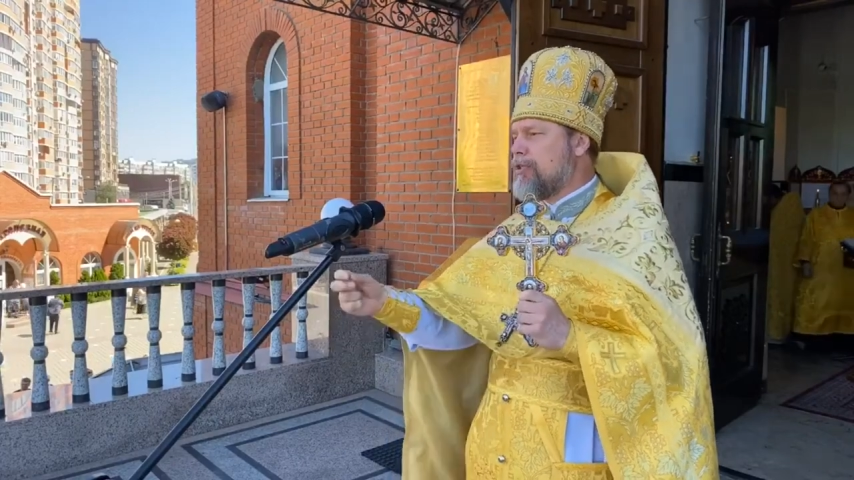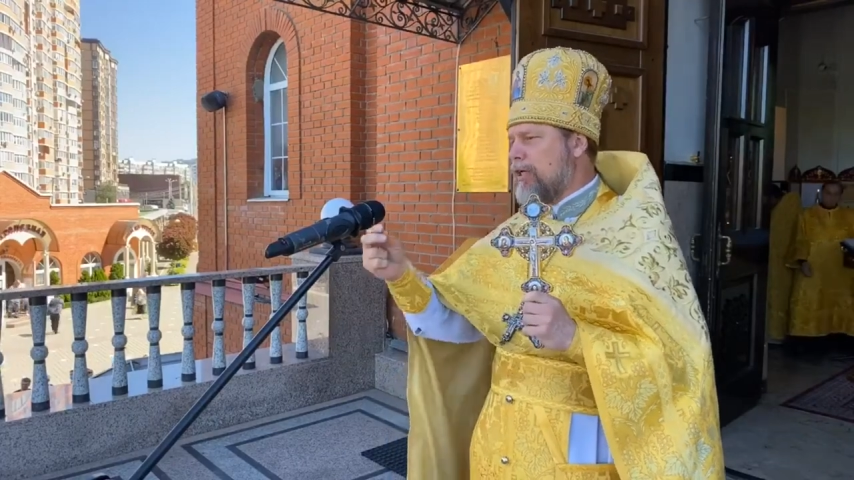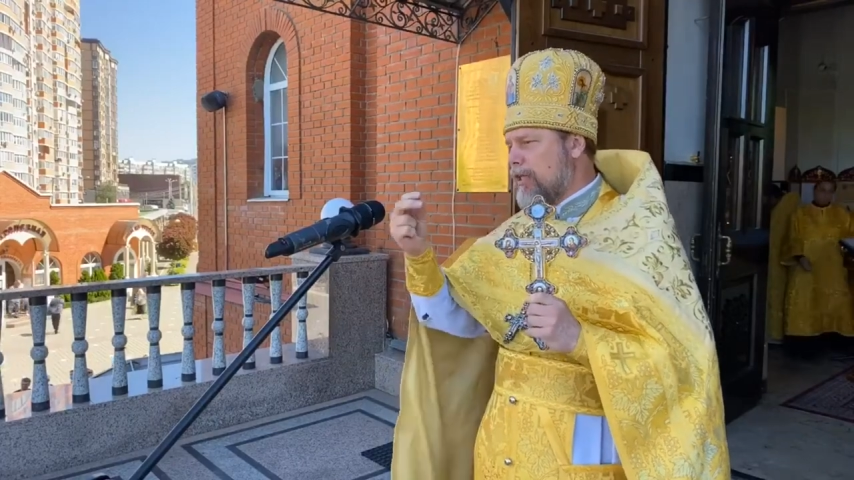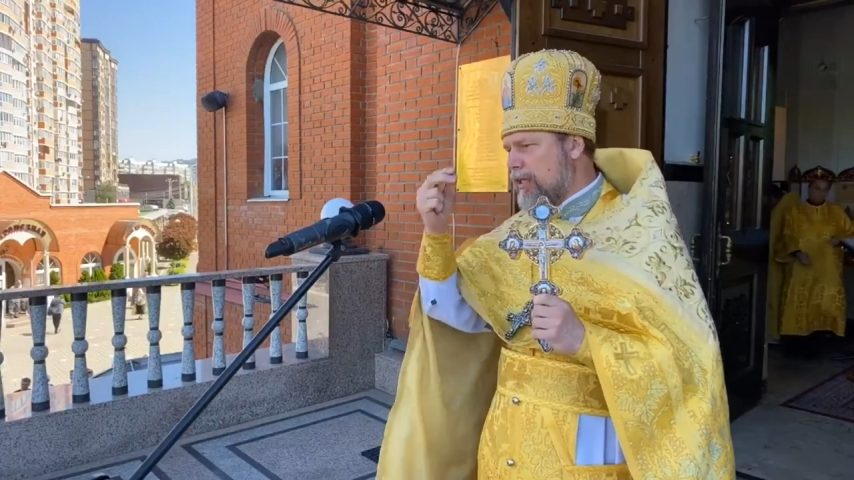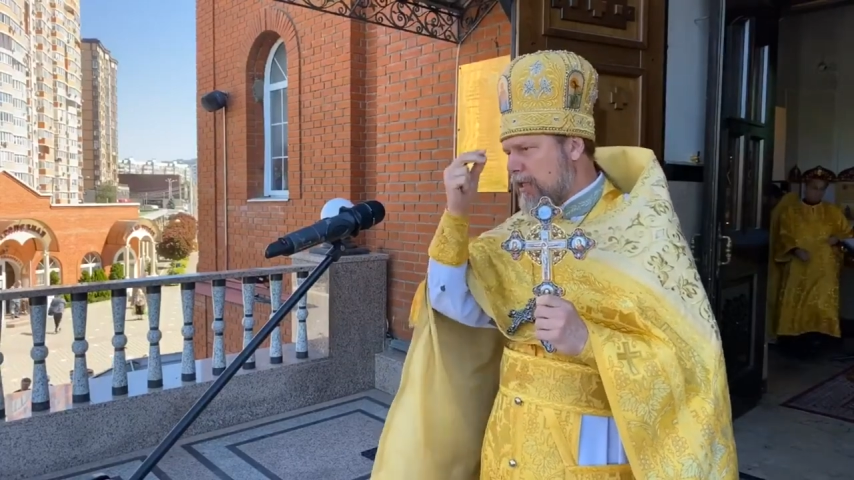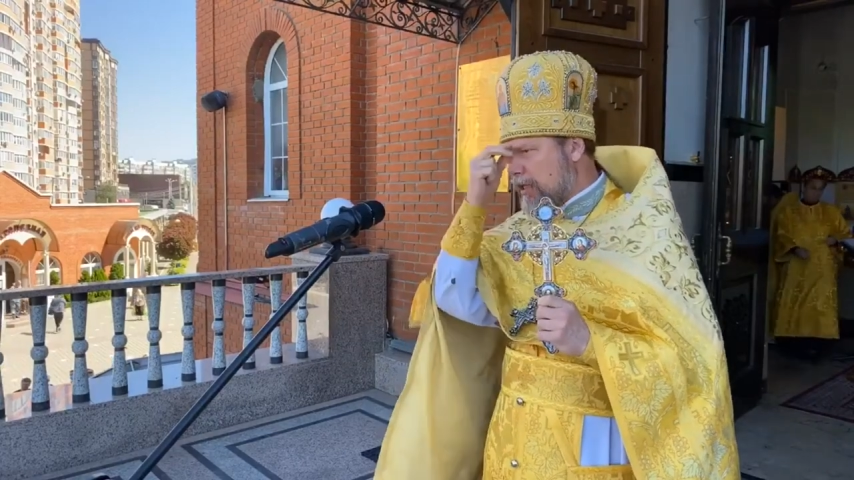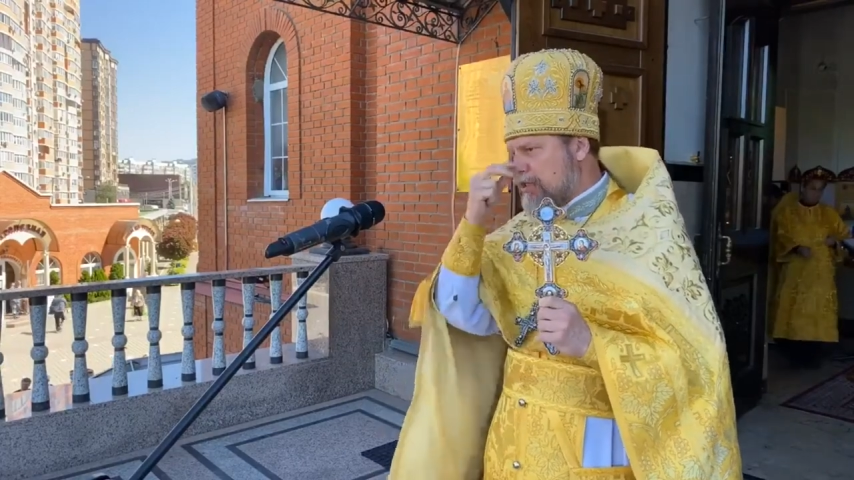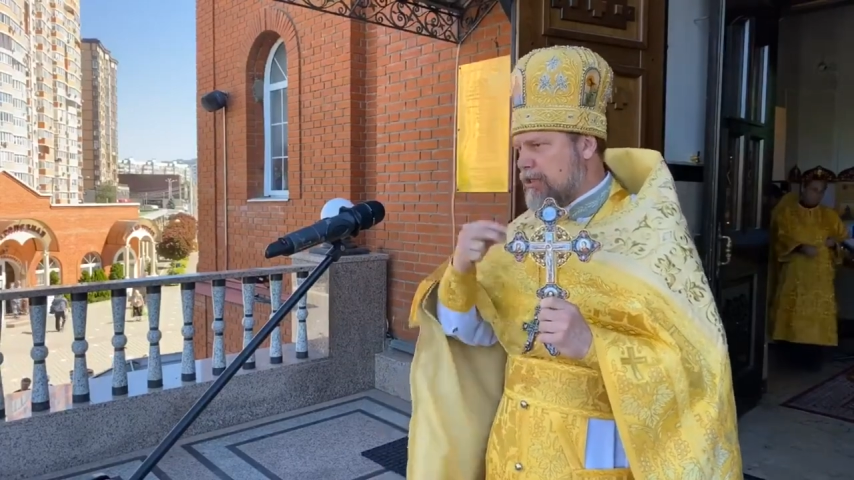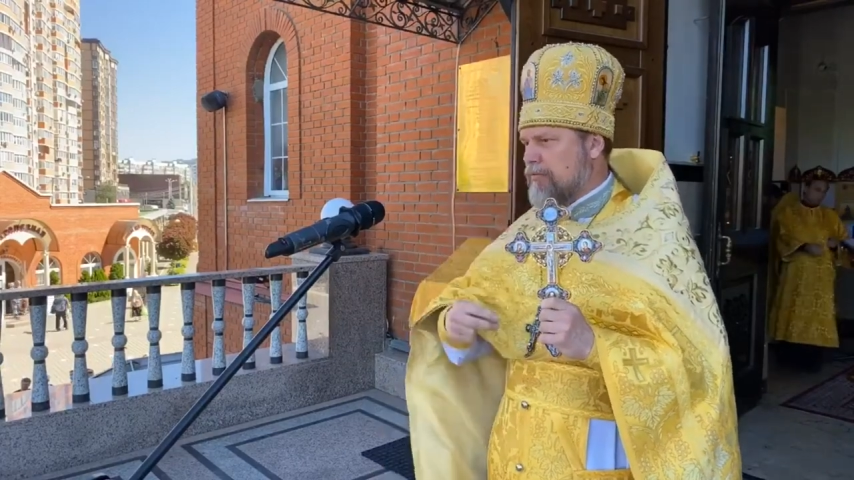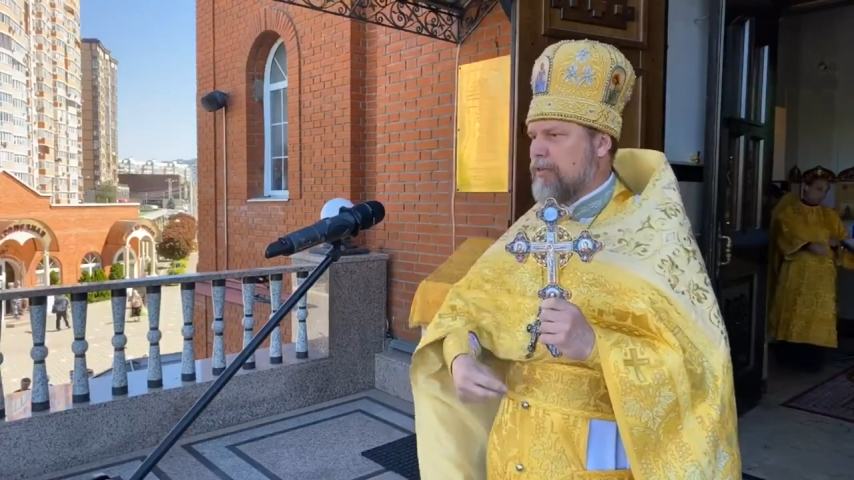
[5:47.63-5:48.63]
тело
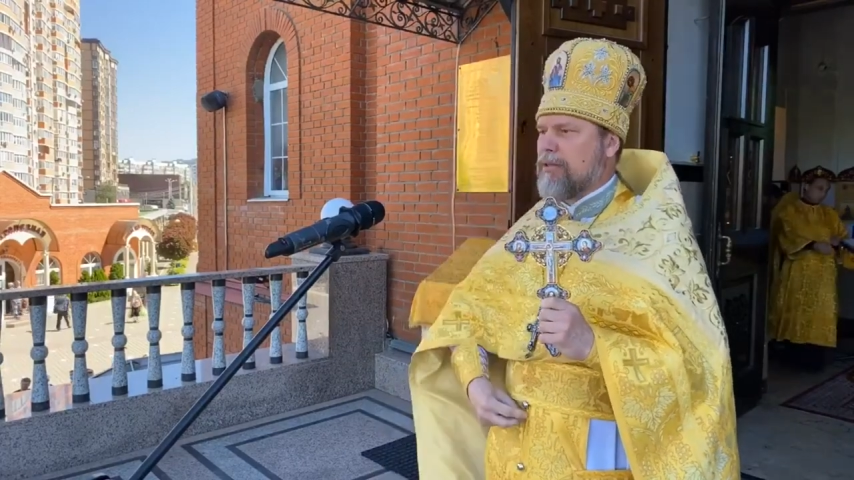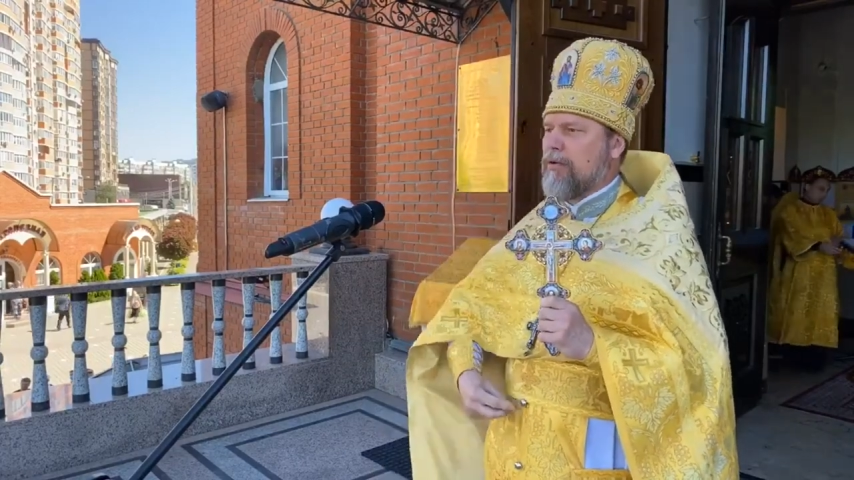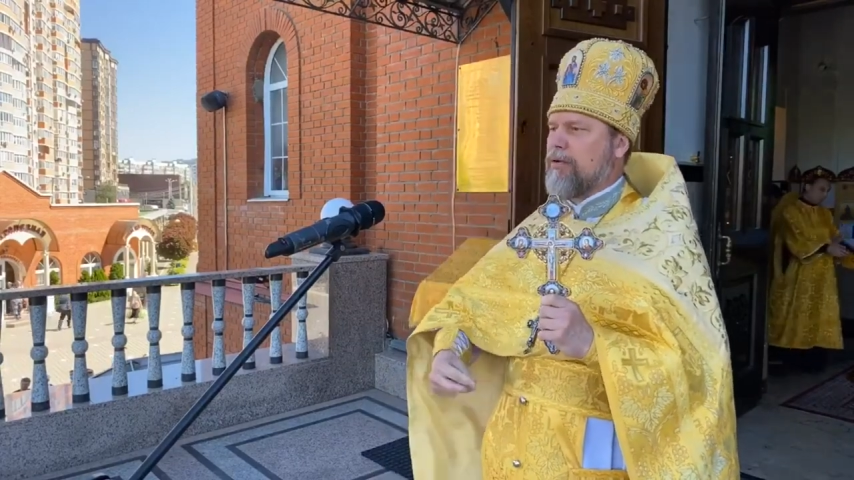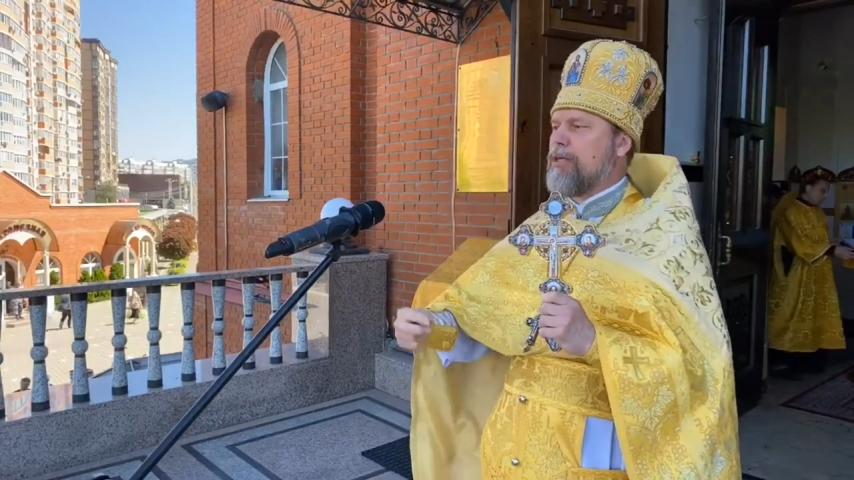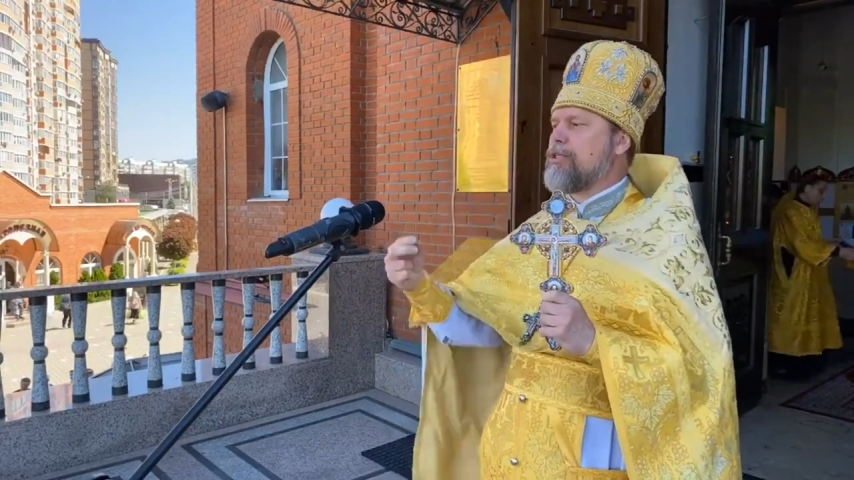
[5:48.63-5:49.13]
наше светло,